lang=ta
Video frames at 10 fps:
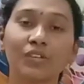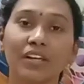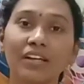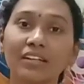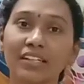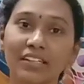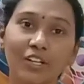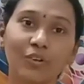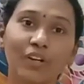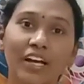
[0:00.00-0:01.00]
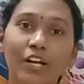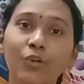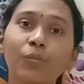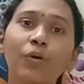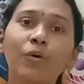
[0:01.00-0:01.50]
சொன்னால் இது என்னுடைய
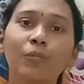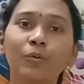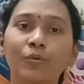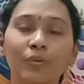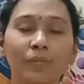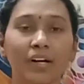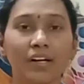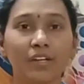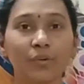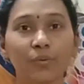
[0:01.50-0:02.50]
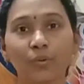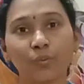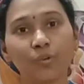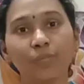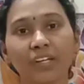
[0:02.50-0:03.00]
அனுபவபூர்வமான ஒரு
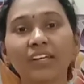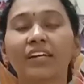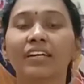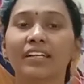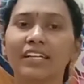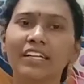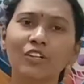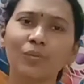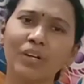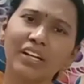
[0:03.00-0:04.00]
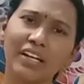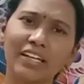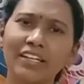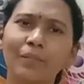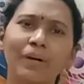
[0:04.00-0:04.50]
உண்மை நீங்களுமே
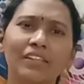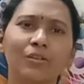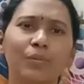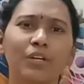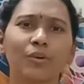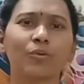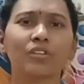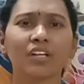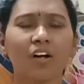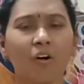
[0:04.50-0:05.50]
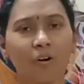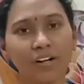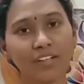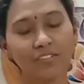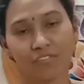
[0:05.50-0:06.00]
நிறைய பார்த்துருப்பீங்க ஒருத்தர்
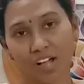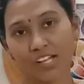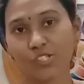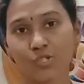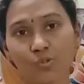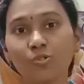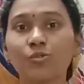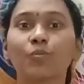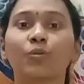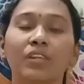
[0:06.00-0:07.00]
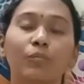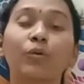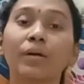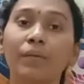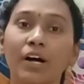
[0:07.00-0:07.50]
ஹார்ட் அண்ட் ஃபாஸ்ட் ரூல்ஸ் மூல்
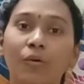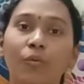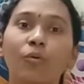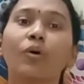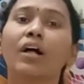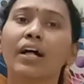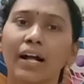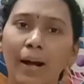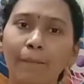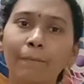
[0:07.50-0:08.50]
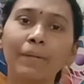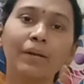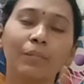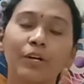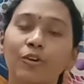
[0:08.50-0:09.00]
மூலமாகவோ
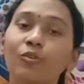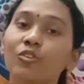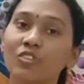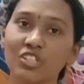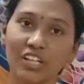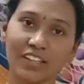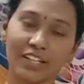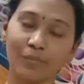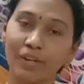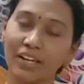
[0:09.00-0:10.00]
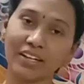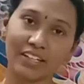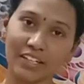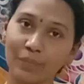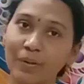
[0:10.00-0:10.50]
கம்பல் பண்ணியோ ஒரு விஷயத்தை நம்மளால்
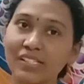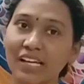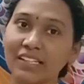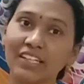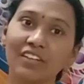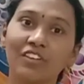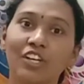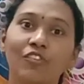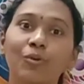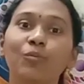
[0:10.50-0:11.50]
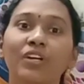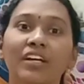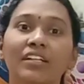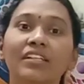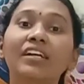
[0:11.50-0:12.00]
கண்டிப்பாக சாதிக்க வைக்கவே
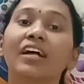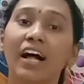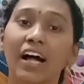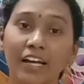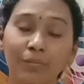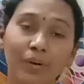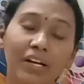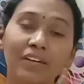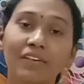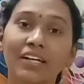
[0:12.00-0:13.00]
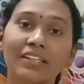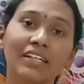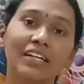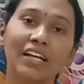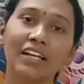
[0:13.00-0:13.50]
முடியாது அன்பான
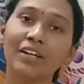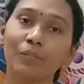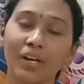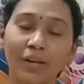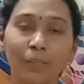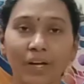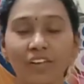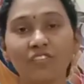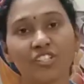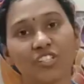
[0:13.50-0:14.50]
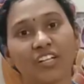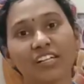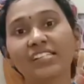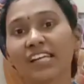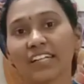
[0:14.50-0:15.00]
வார்த்தைகளால் நம்மளால் பல
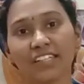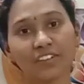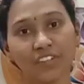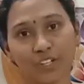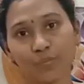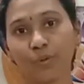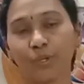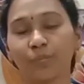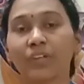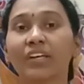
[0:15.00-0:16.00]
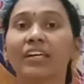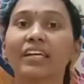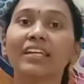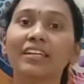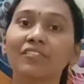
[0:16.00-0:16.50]
விஷயங்களை சாதிக்க வைக்க முடியும்
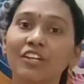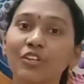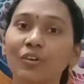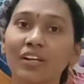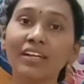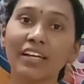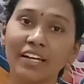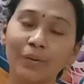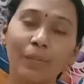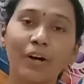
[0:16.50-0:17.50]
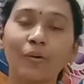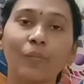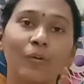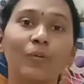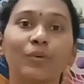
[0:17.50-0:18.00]
இன்றைக்கி வீடியோவில் என்ன பார்க்க
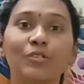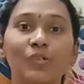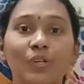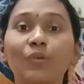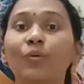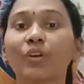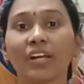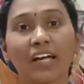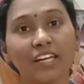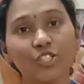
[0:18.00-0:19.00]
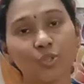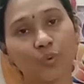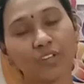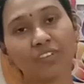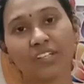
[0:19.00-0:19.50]
போகிறோம் அப்படின்னு சொன்னால் ஒரு
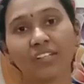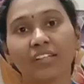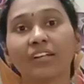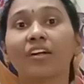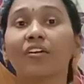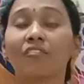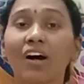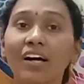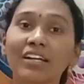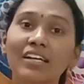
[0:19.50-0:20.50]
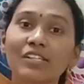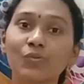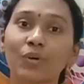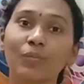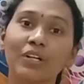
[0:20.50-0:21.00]
நகைச்சுவை விருந்து வாரியார்
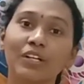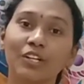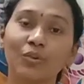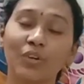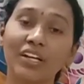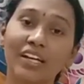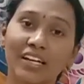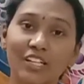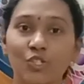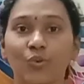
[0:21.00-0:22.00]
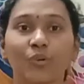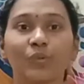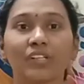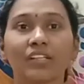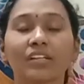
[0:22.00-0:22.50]
சுவாமிகளினுடைய நகைச்சுவை
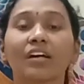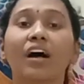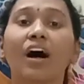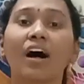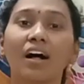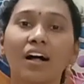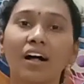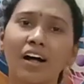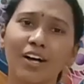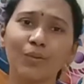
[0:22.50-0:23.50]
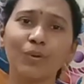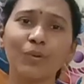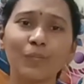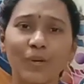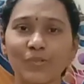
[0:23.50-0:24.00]
விருந்து ஆஹா
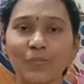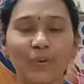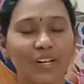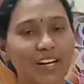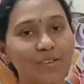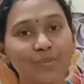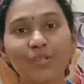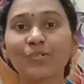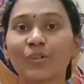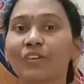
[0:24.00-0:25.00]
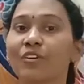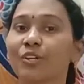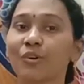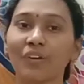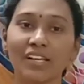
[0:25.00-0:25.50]
ஆன்மீகம் பேச போகிறாங்களே அப்படின்னு சொல்லி
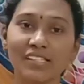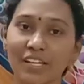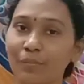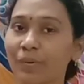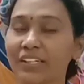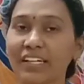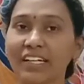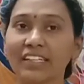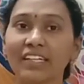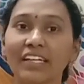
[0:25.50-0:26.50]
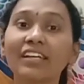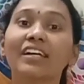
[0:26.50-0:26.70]
வீடியோவெல்லாம் ஸ்கிப் பண்ணிடாதீங்க